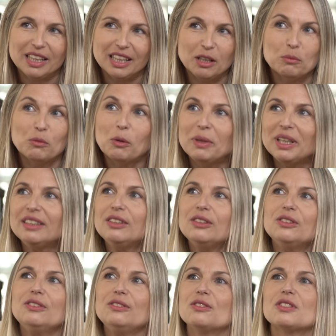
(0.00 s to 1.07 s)
En el
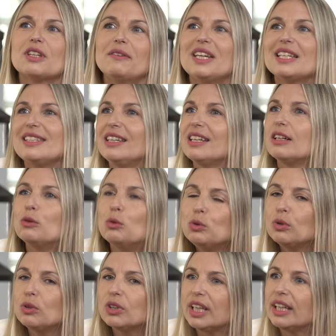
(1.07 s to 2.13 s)
momento no sabía si era
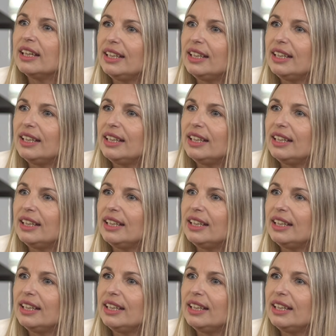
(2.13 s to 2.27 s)
justo lo que